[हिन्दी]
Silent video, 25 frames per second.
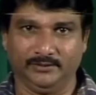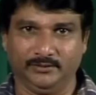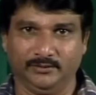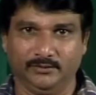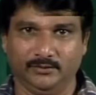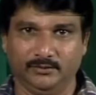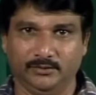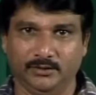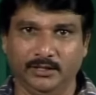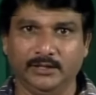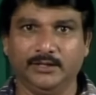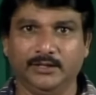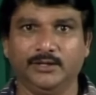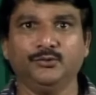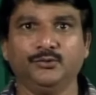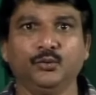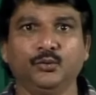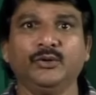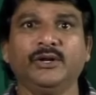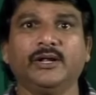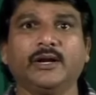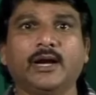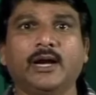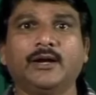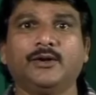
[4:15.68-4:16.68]
अभिनेता के
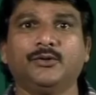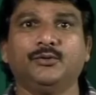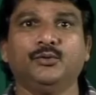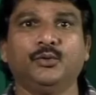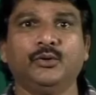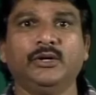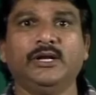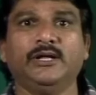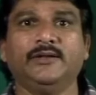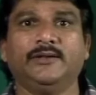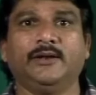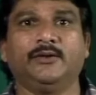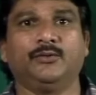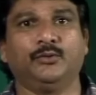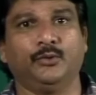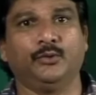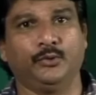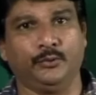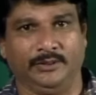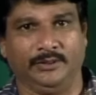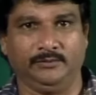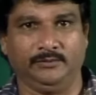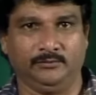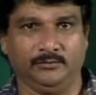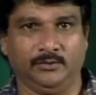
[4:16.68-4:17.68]
रूप में लगभग
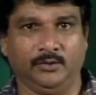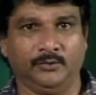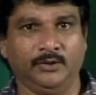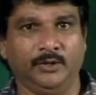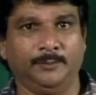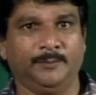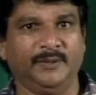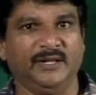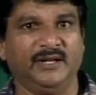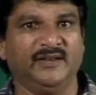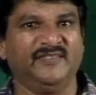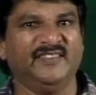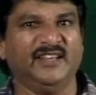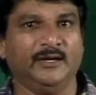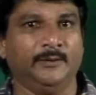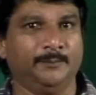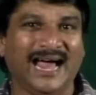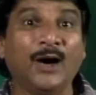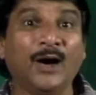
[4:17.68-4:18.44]
तेरह वर्ष तक